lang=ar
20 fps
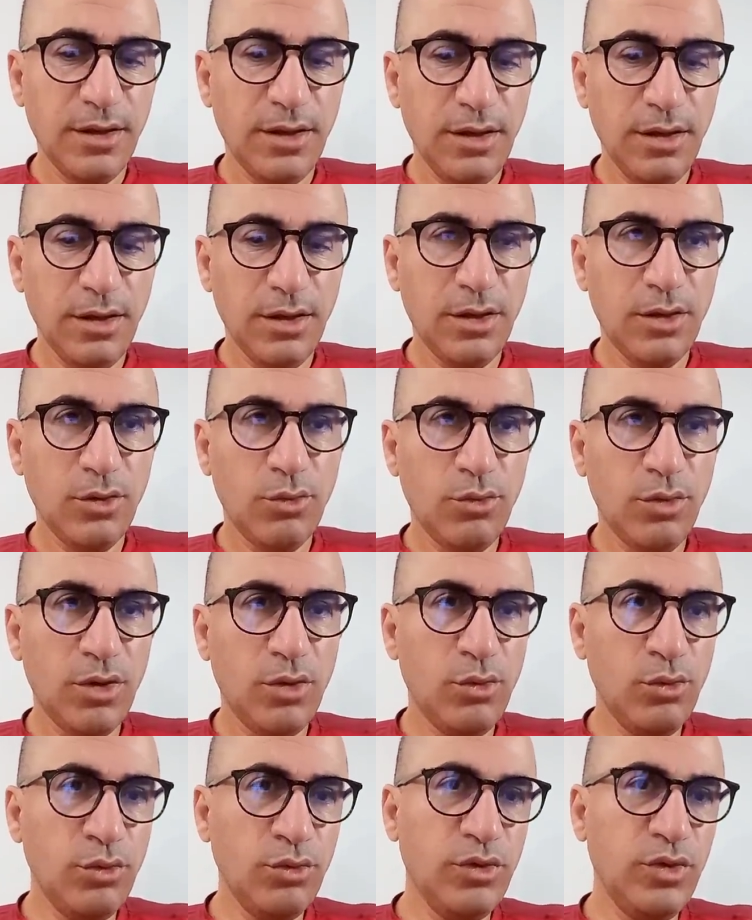آه،
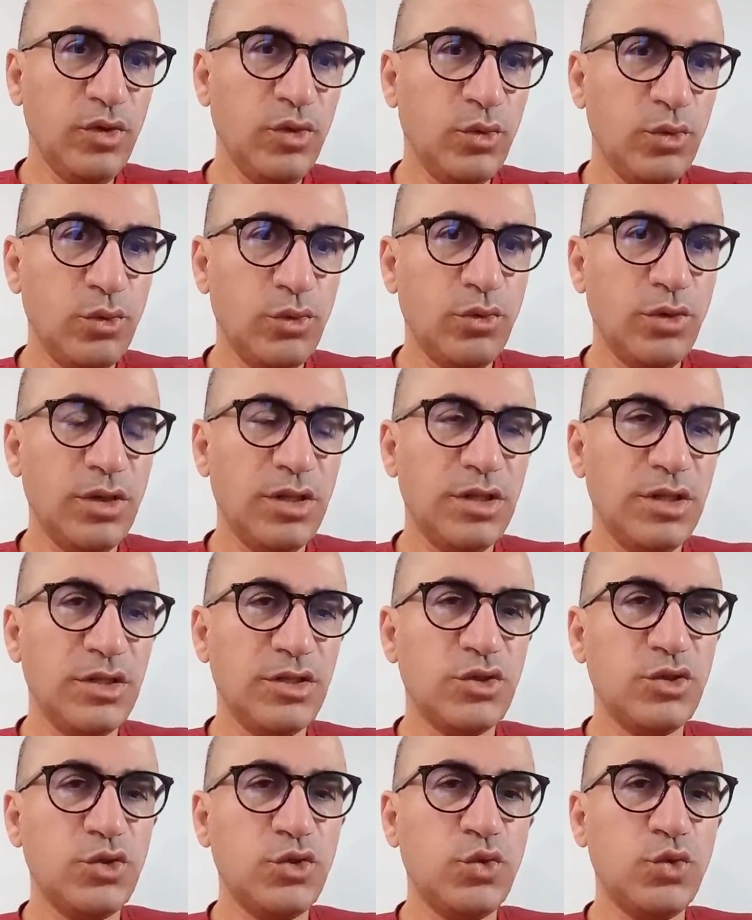وأودعوا
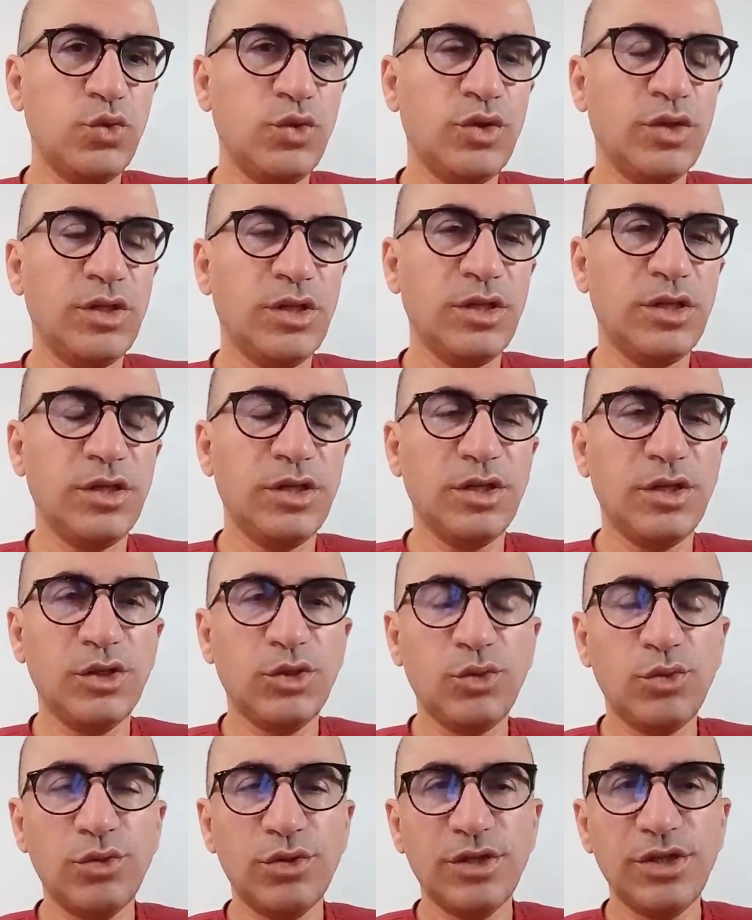السجون
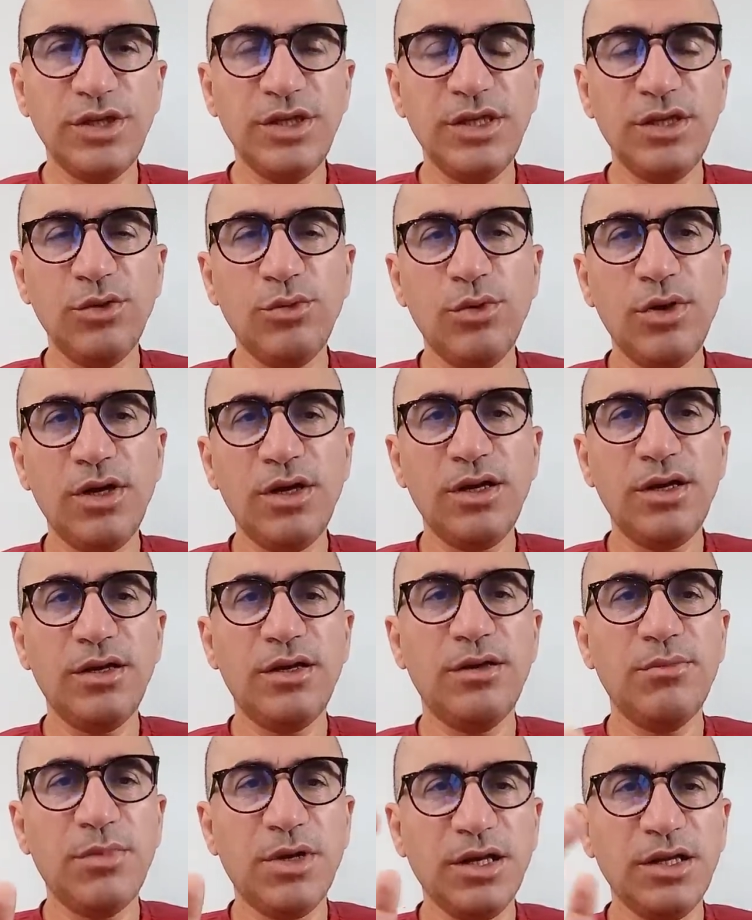التركية
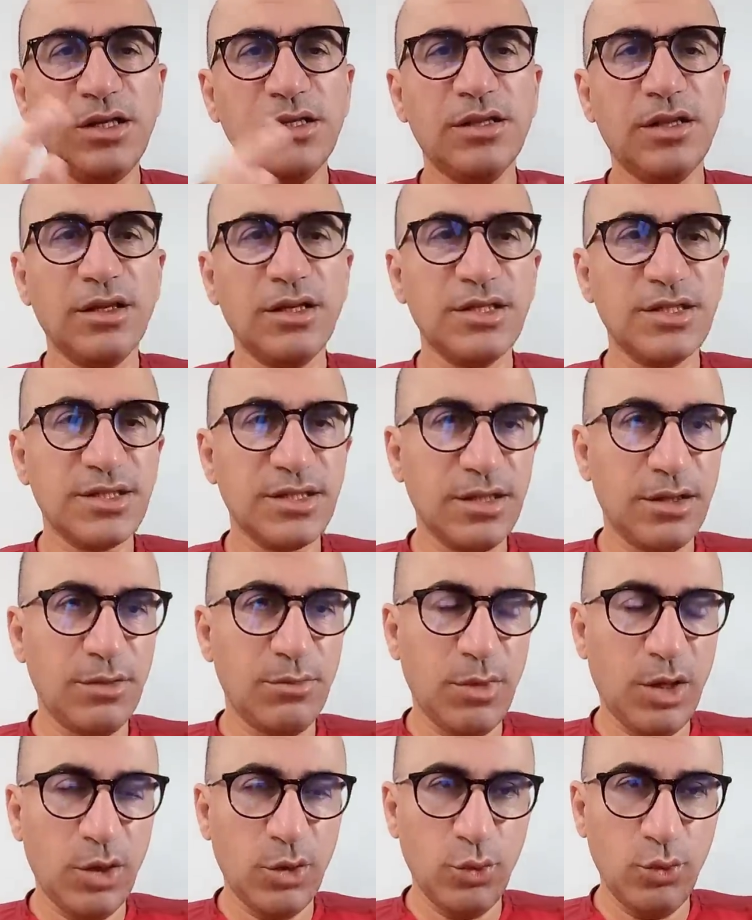وبقية القصة
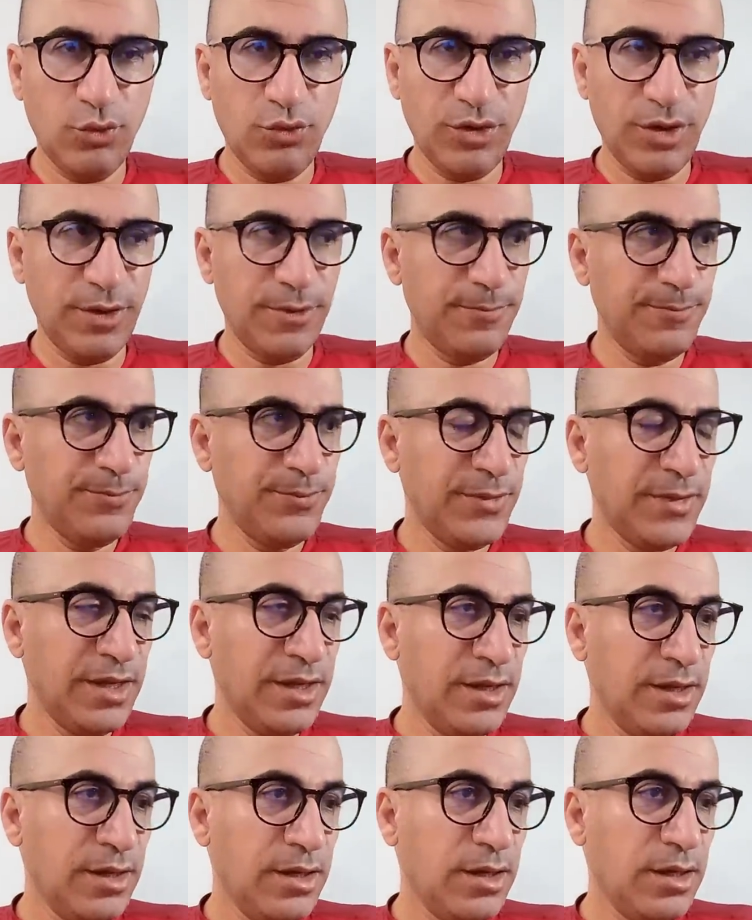معروفة
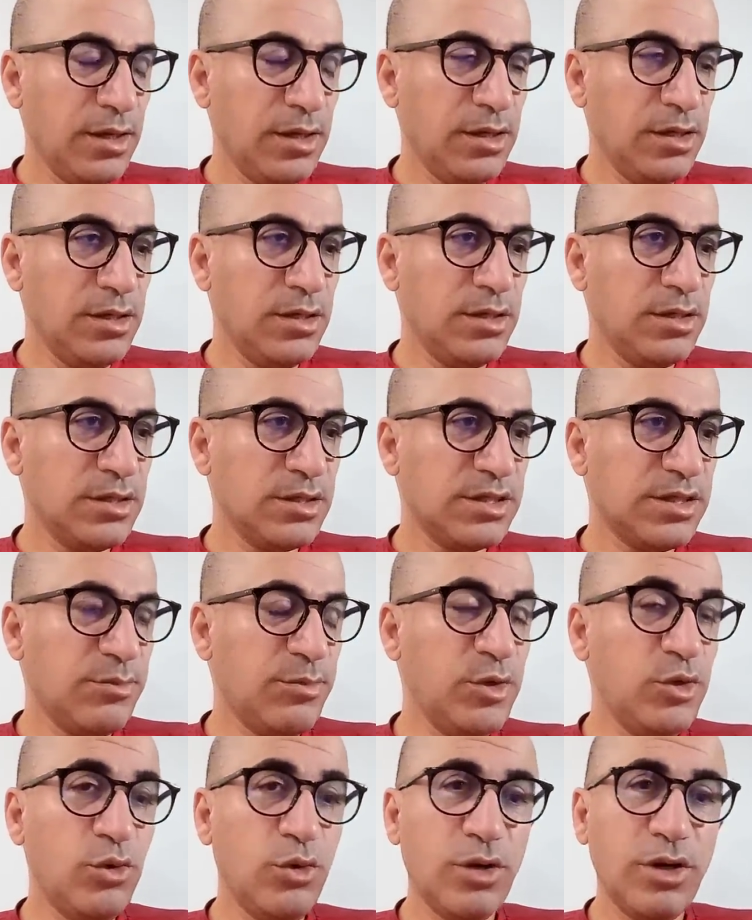آه،
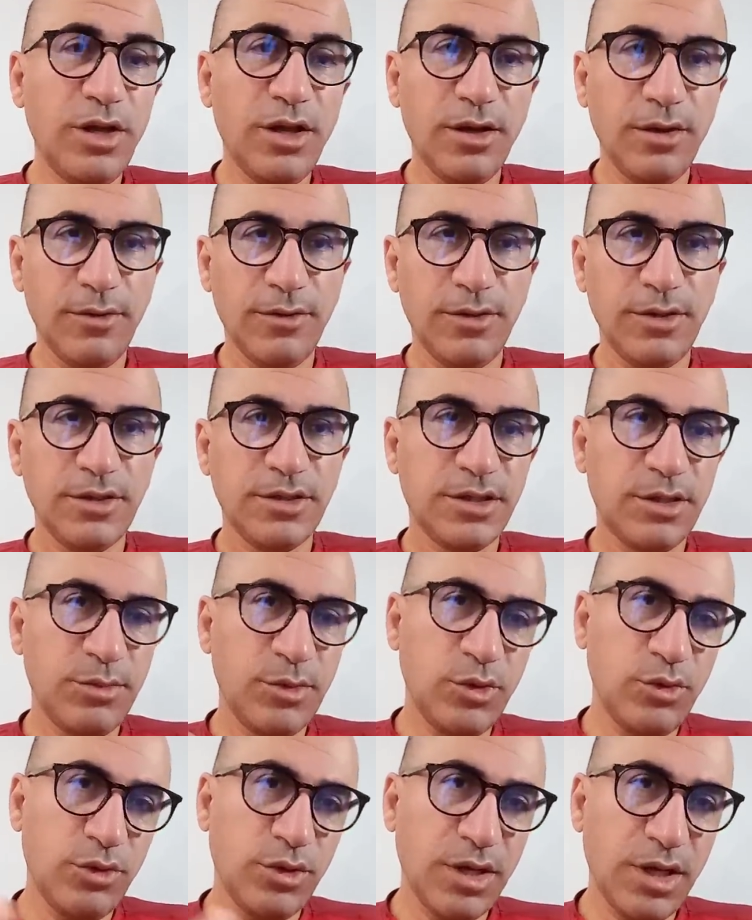صبري لا
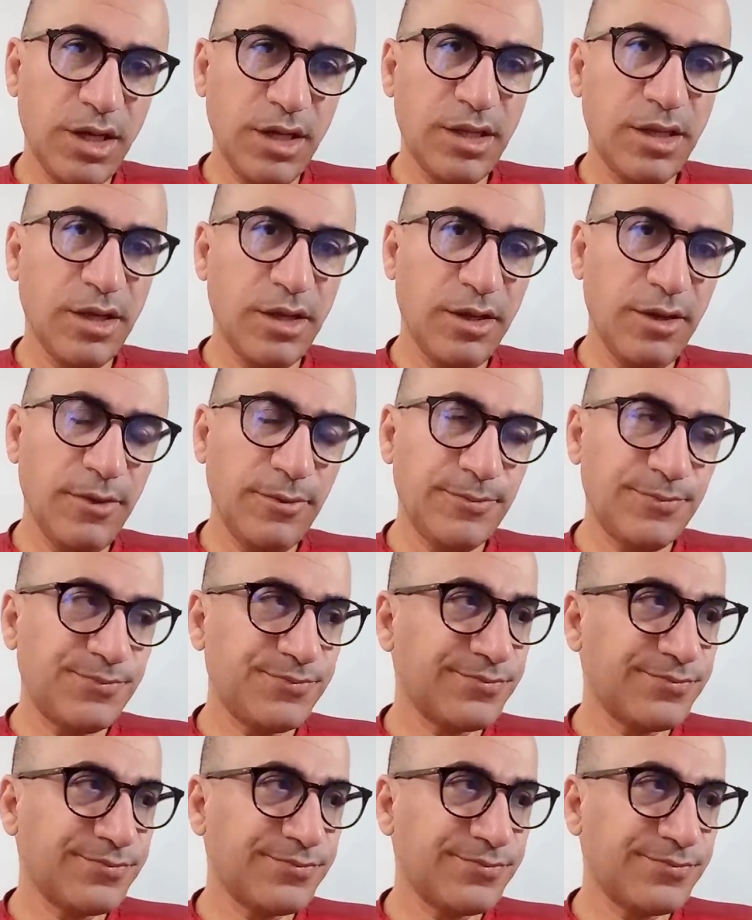صبري أوك أتى